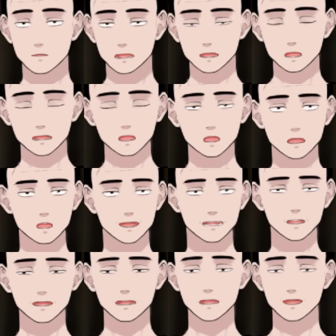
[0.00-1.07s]
でも喋
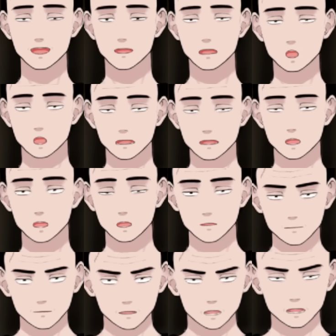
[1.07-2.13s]
りながら思い出してきま
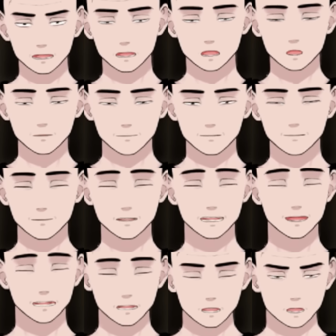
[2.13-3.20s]
す。今も。
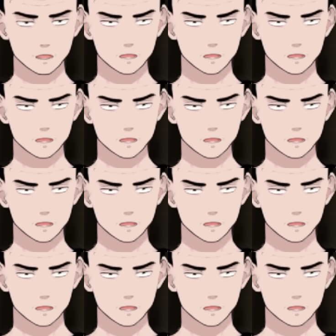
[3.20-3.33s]
はい。